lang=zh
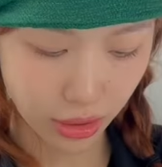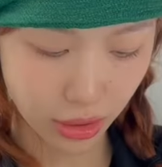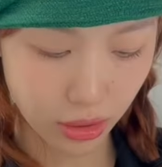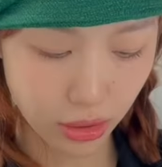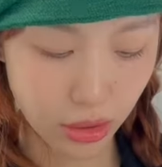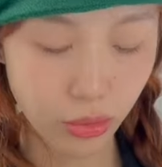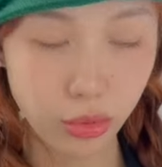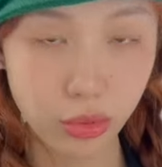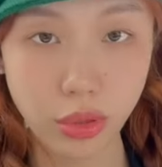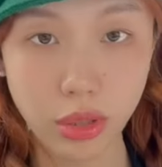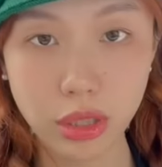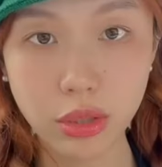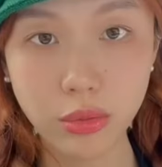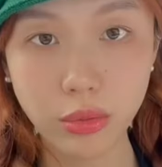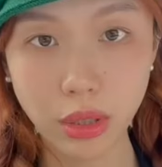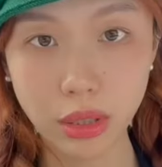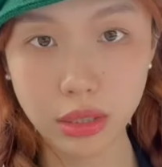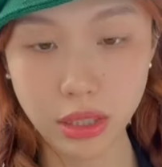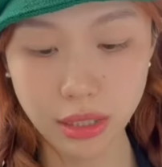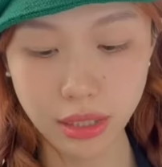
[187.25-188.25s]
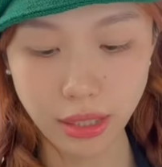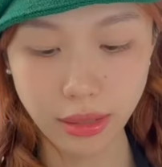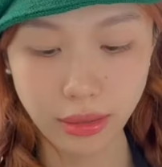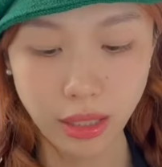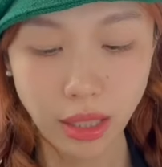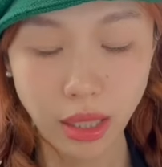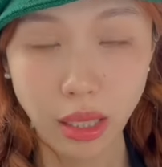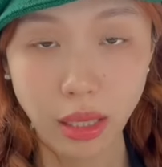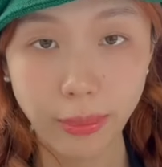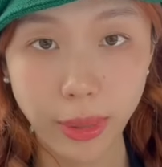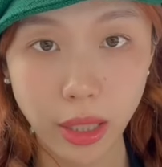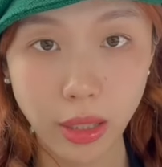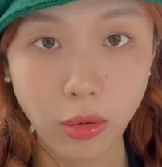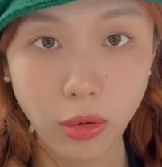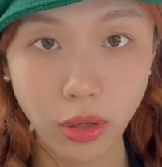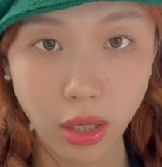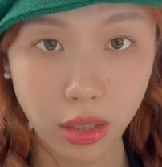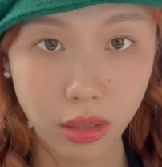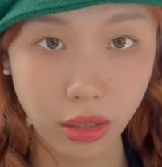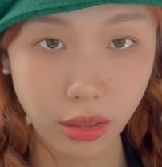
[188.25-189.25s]
而且我主要是我之前背
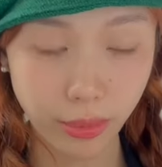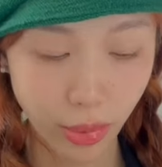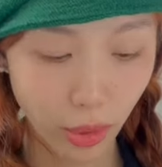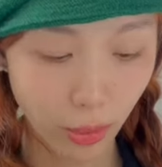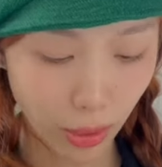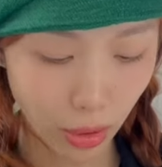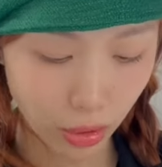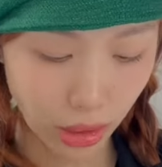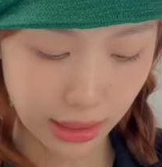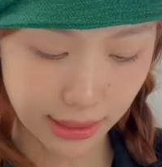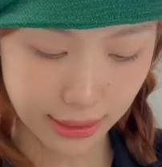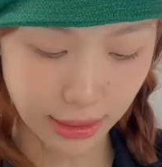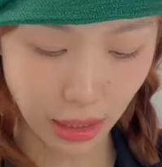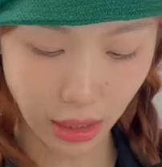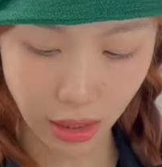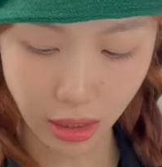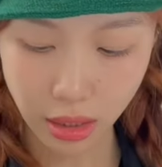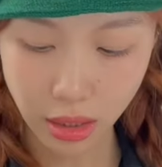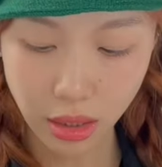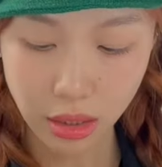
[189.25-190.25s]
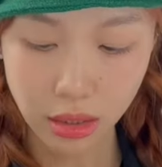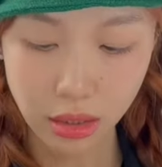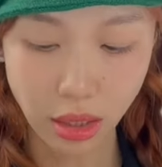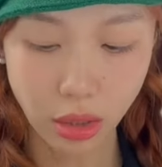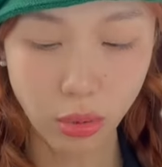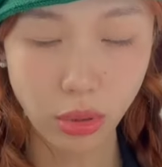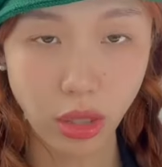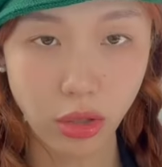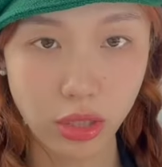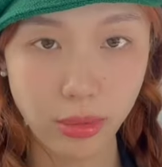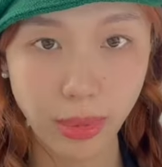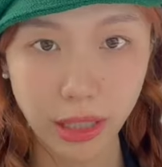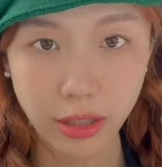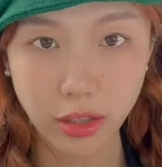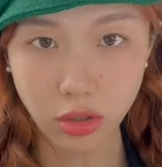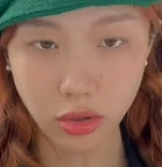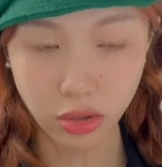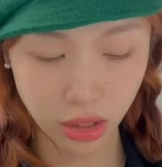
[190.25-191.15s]
高眼那个包包很大，然后我老是把钥